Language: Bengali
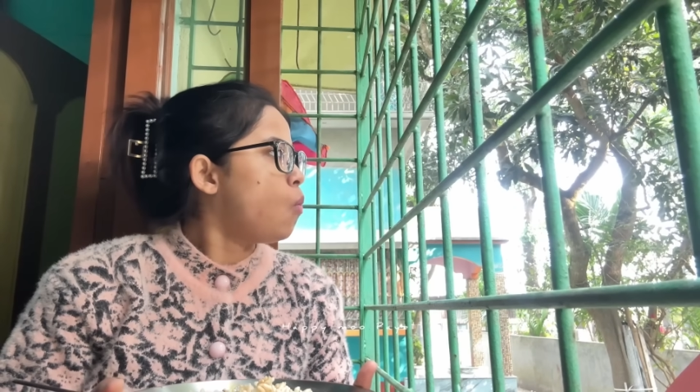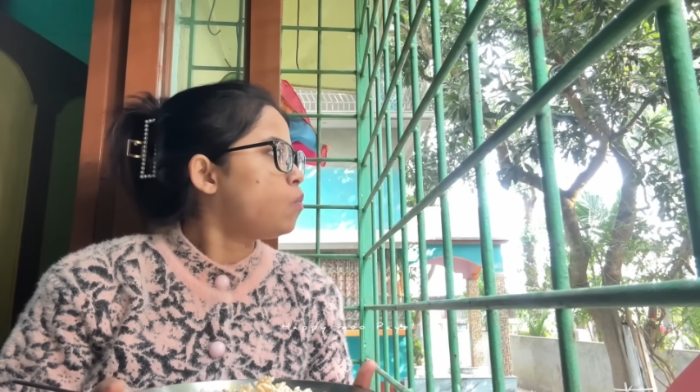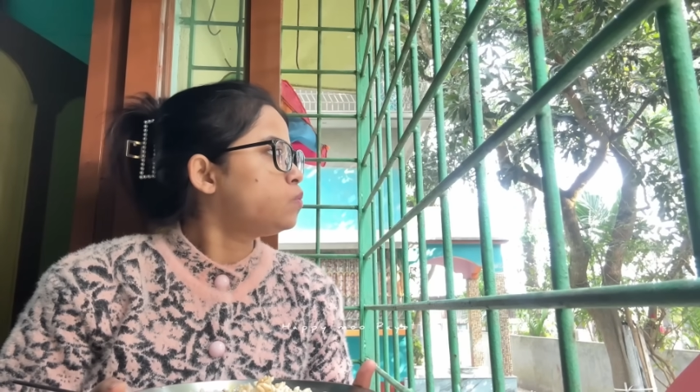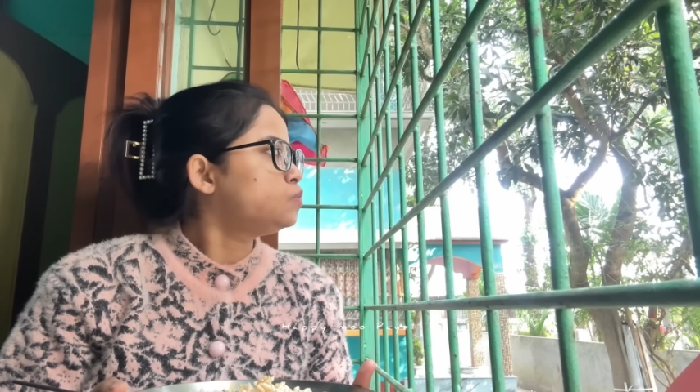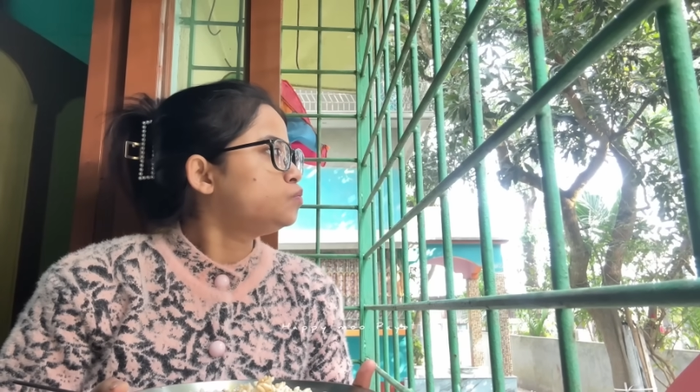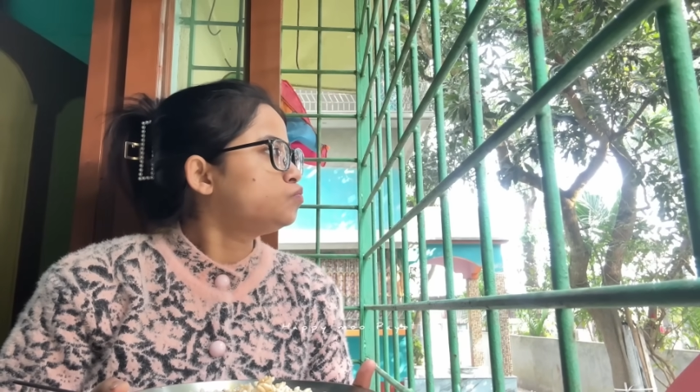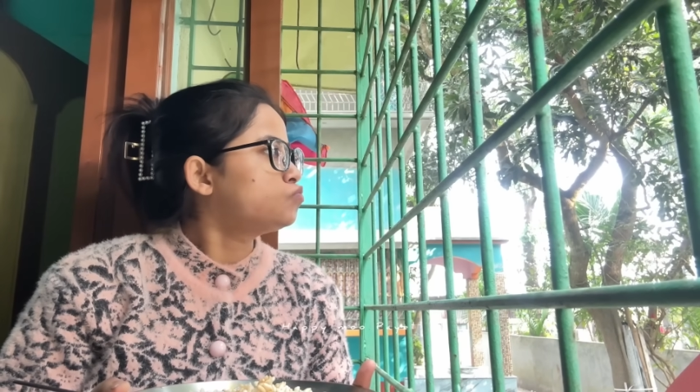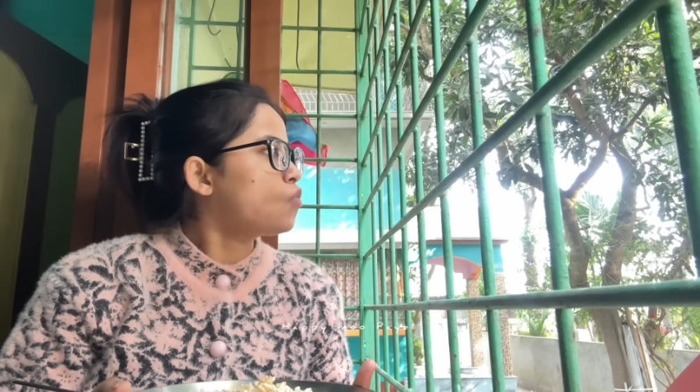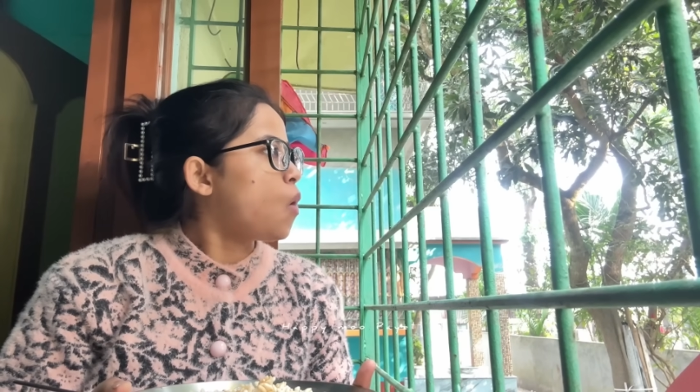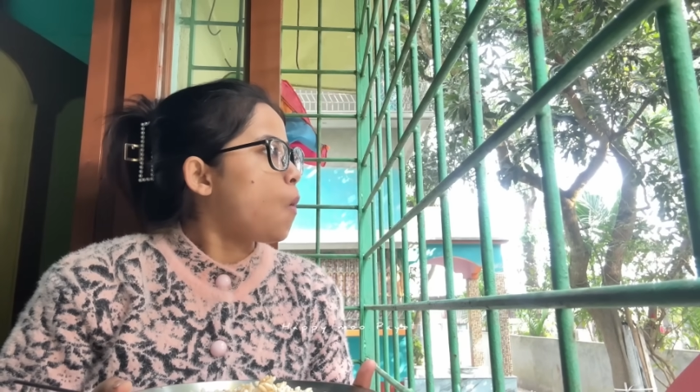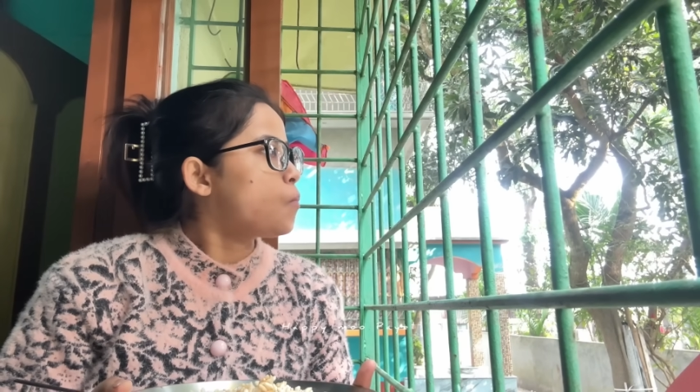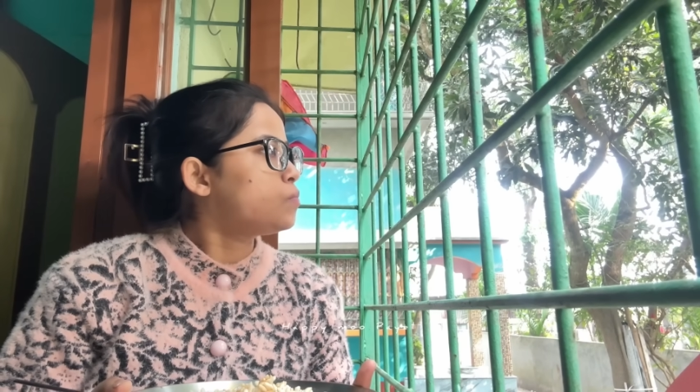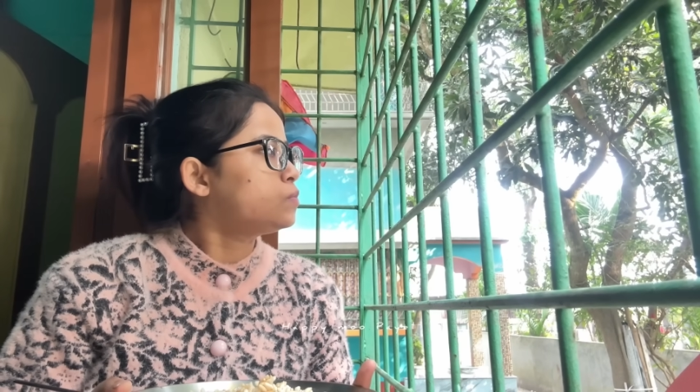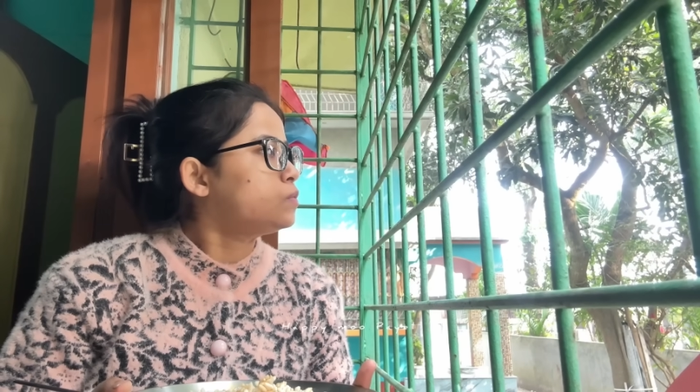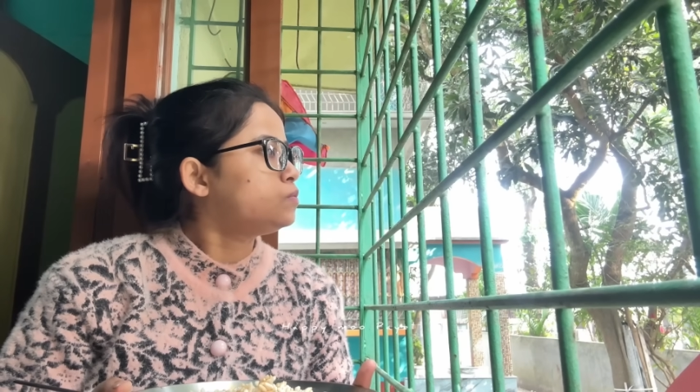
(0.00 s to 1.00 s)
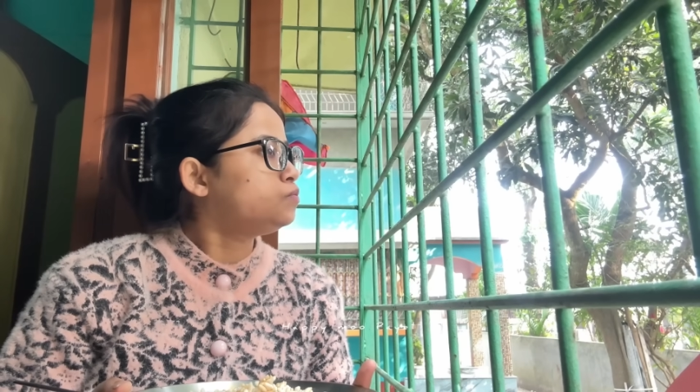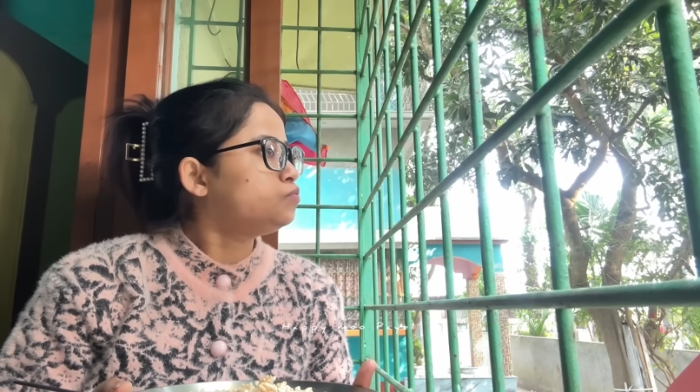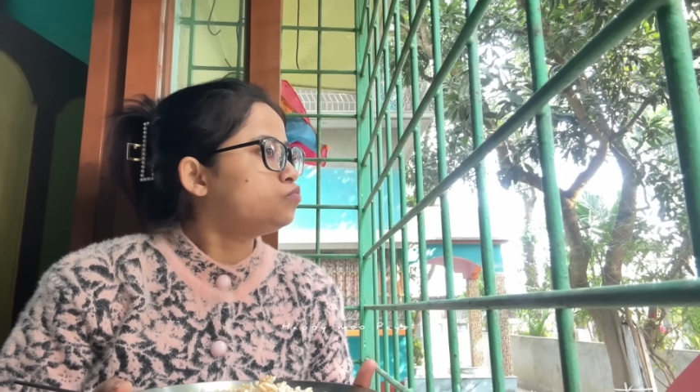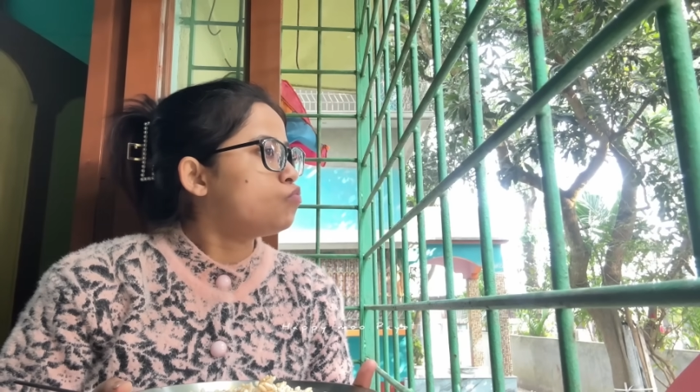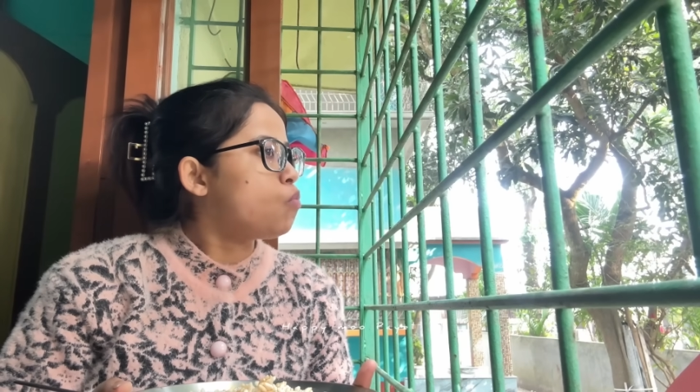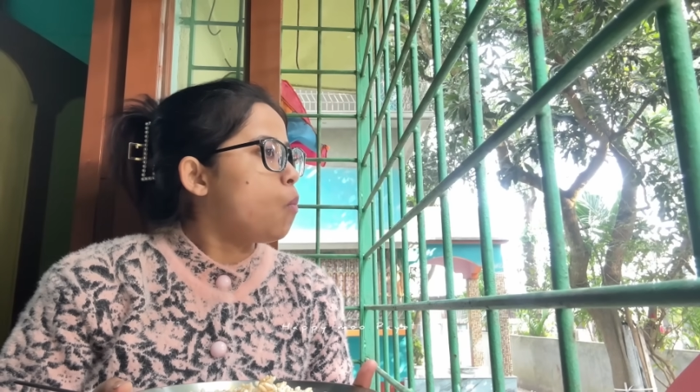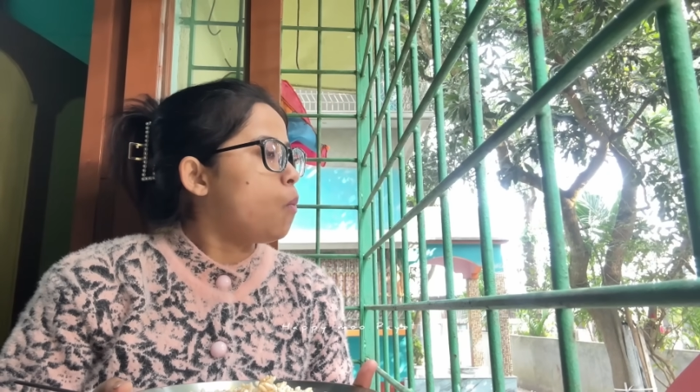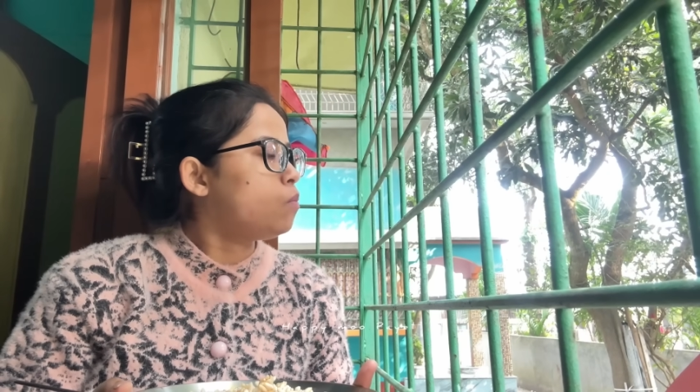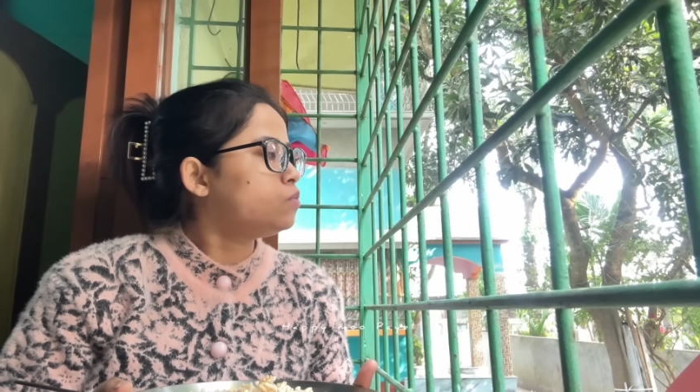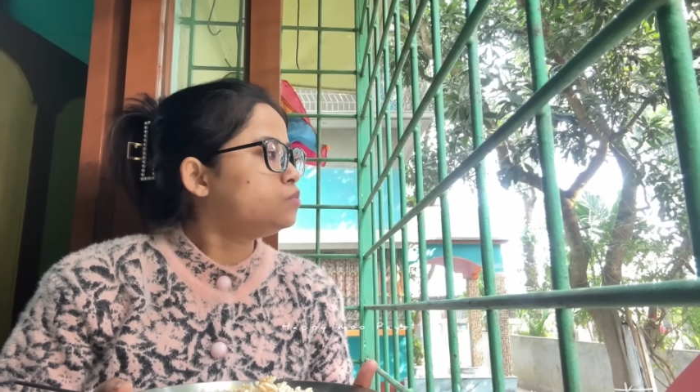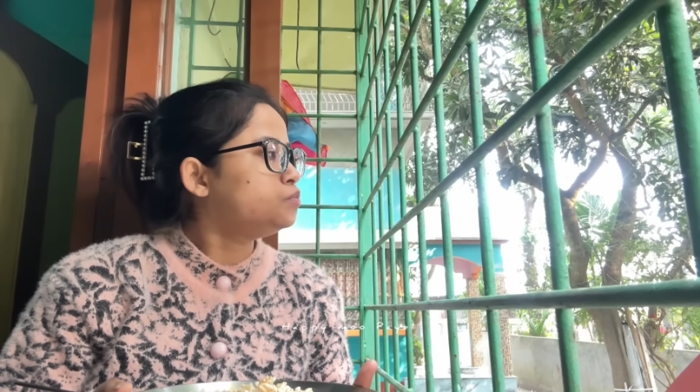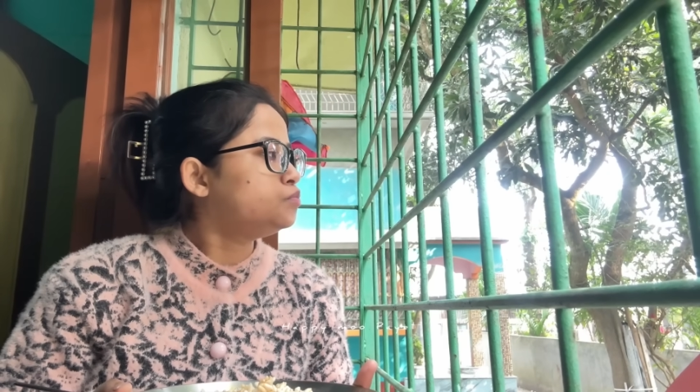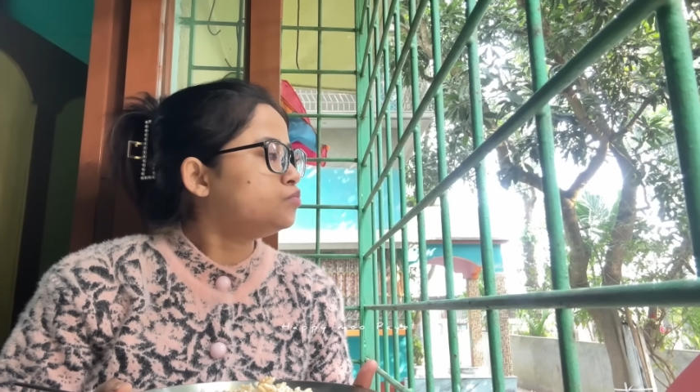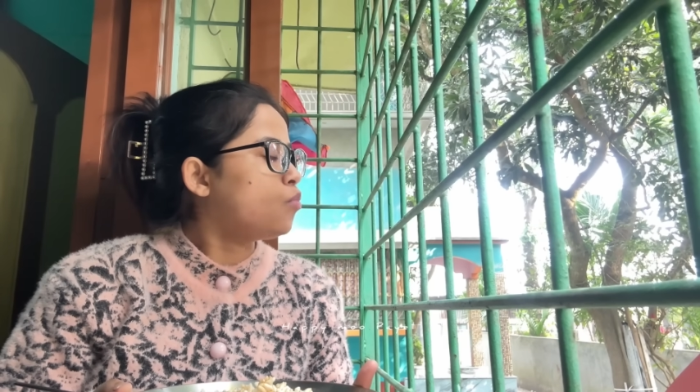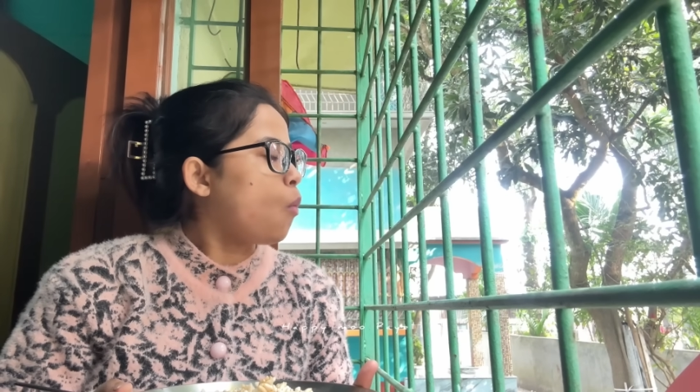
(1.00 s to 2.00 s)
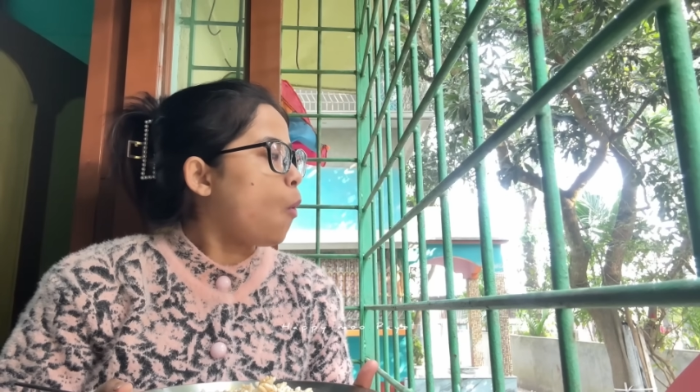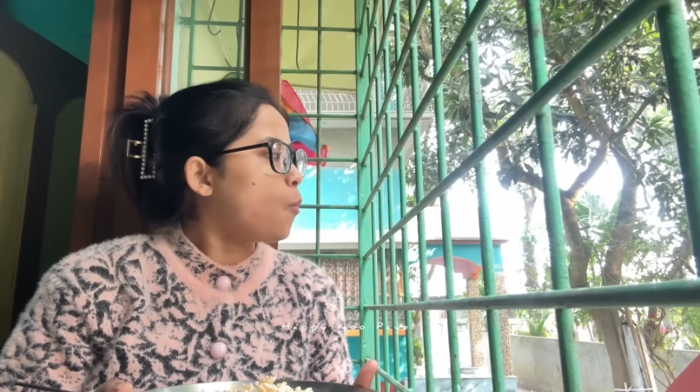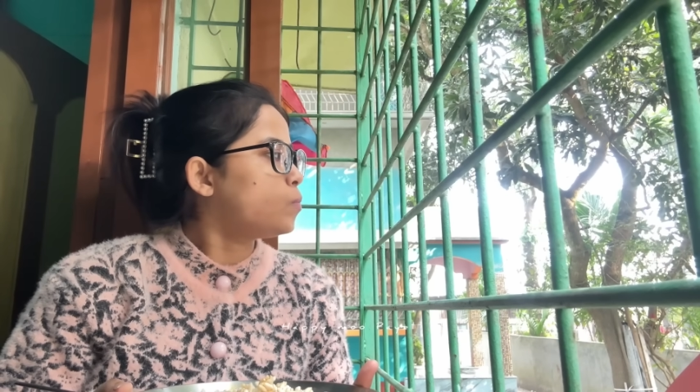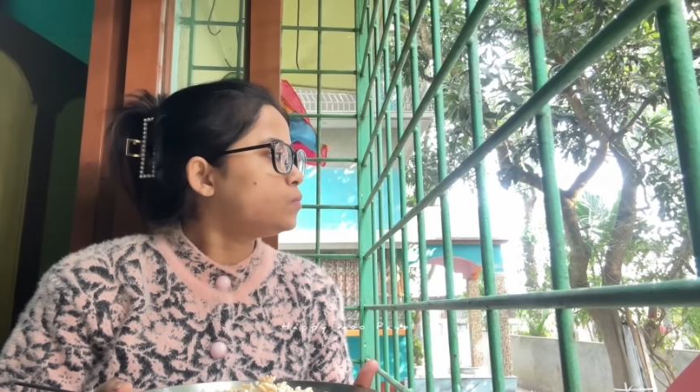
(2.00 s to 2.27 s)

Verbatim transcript: বেশ কিছুটা পরিমাণ নিয়ে গিয়েছিলাম তো